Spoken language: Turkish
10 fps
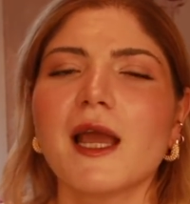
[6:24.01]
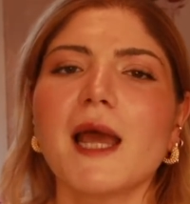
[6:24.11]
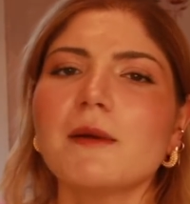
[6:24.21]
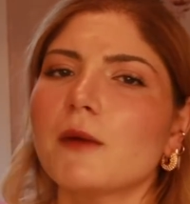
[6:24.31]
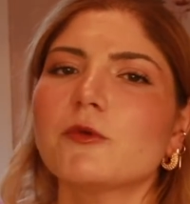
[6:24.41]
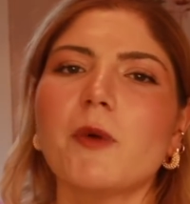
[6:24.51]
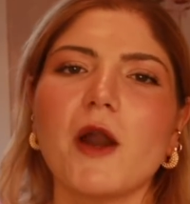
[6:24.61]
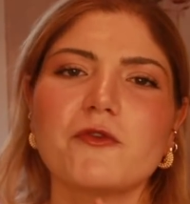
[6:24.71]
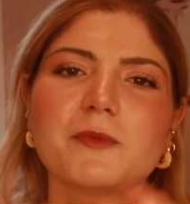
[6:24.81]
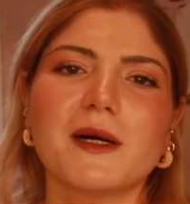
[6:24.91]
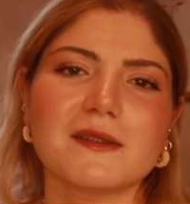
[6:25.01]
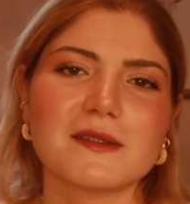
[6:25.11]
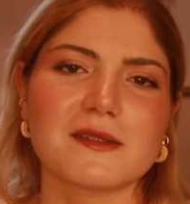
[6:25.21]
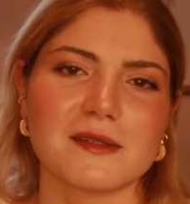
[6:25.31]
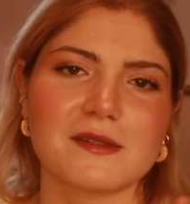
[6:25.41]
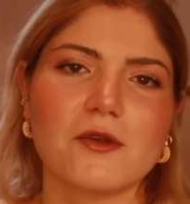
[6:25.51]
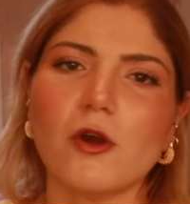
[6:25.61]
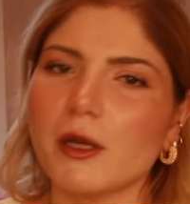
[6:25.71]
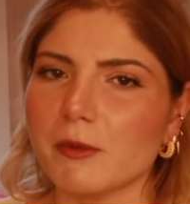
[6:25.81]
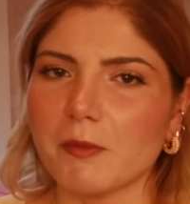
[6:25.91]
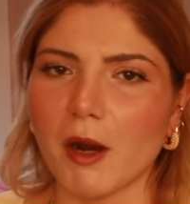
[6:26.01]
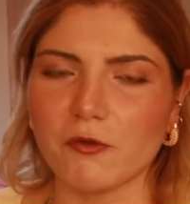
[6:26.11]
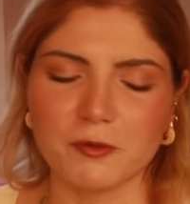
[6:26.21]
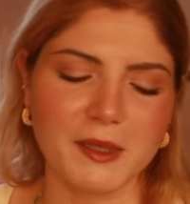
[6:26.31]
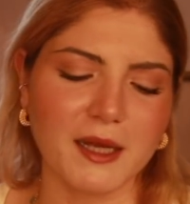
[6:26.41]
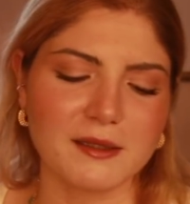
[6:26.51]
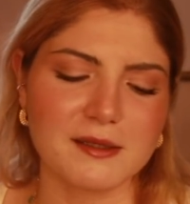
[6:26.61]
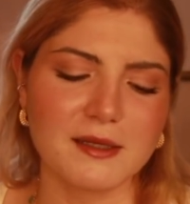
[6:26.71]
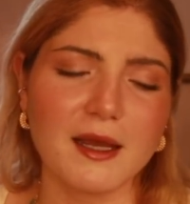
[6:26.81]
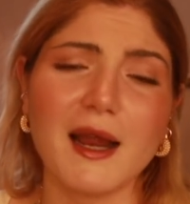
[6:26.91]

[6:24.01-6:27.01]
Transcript: Hemen bu parfümü alırsınız. Öyle bir parfüm kendisi.